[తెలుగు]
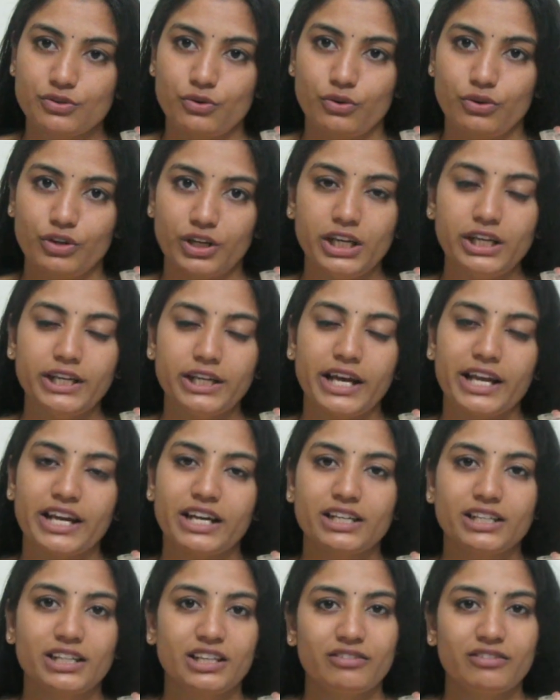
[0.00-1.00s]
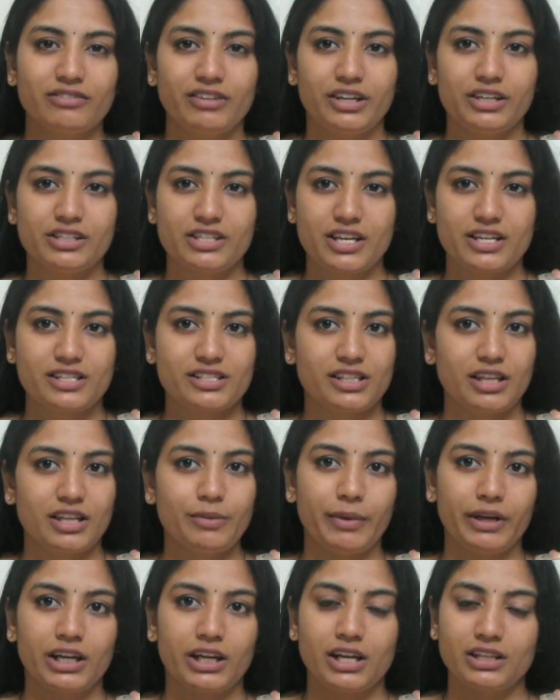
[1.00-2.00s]
చేసుకోండి డైరెక్ట్గా వేడి చేస్తే
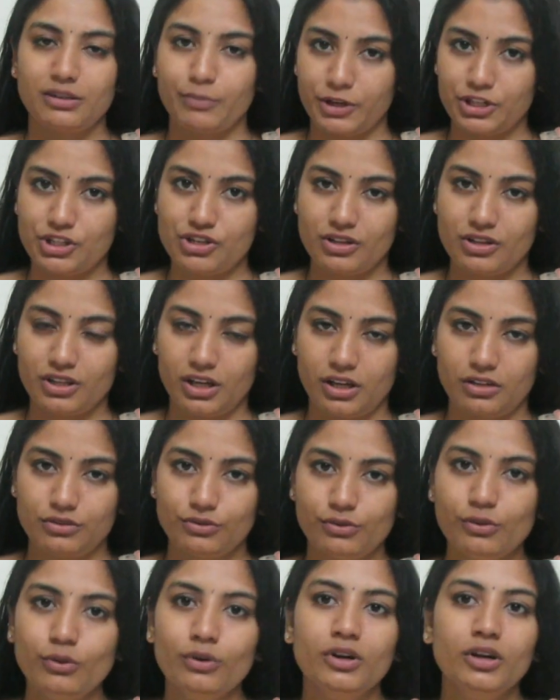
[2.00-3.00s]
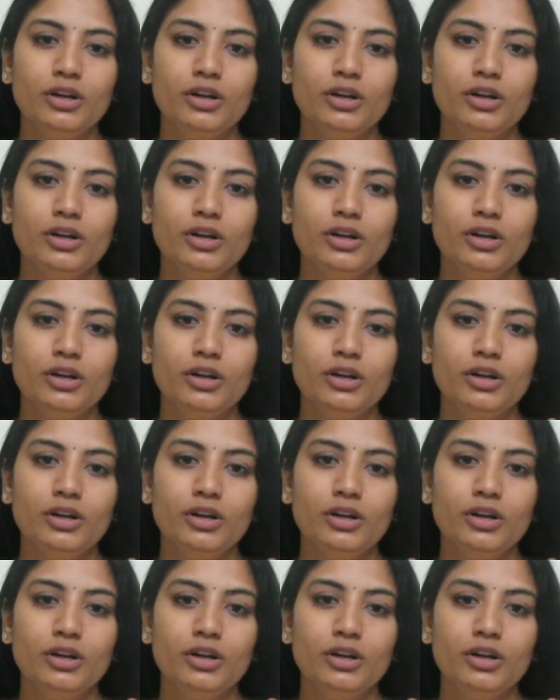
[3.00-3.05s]
మనకు అంత మంచిది కాదు